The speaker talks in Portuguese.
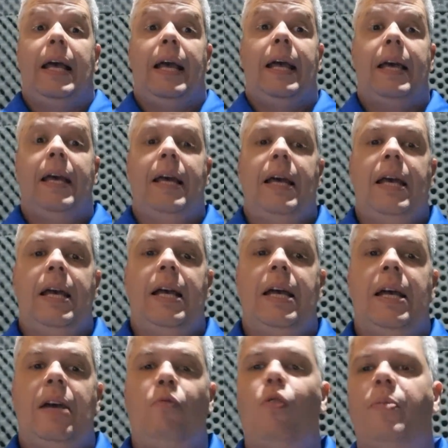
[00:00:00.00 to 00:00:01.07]

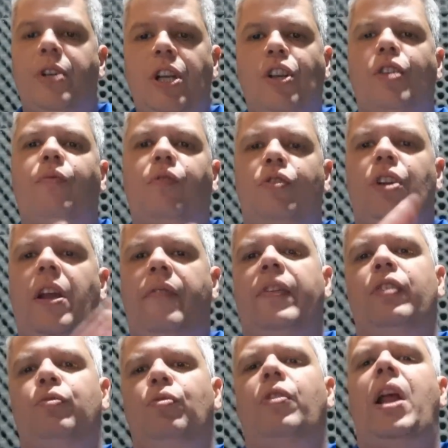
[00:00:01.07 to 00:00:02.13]
É, o objetivo do Jair
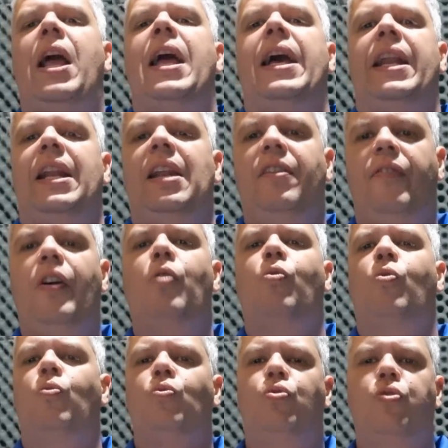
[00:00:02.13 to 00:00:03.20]
Ventura era levar
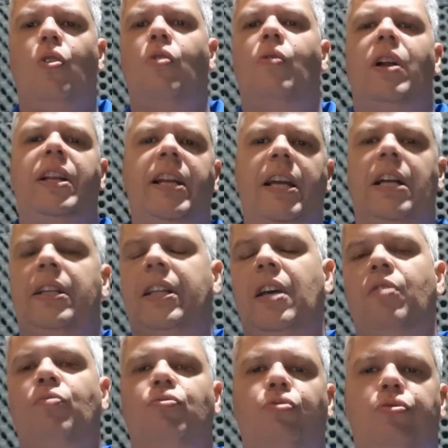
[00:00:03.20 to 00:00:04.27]
o, o, jogo ali até
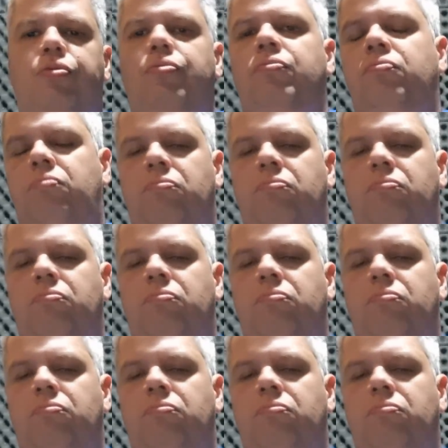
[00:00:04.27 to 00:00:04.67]
uns